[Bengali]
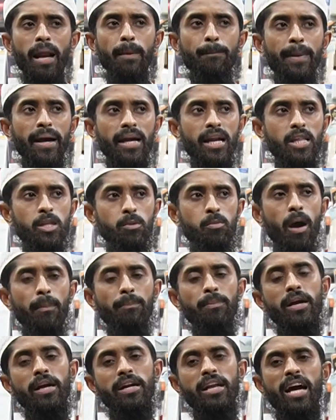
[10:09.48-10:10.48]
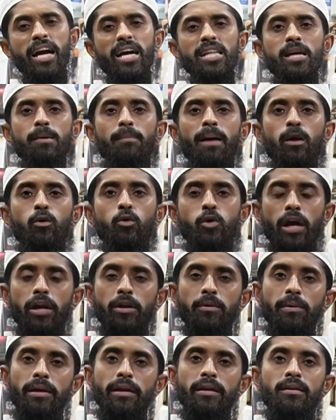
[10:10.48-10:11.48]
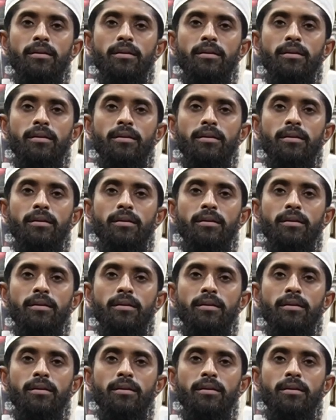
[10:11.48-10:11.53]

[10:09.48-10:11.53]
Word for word: মাল পাঠা দিব আপনারা টাকা দিয়ে মাল উঠায় নেবেন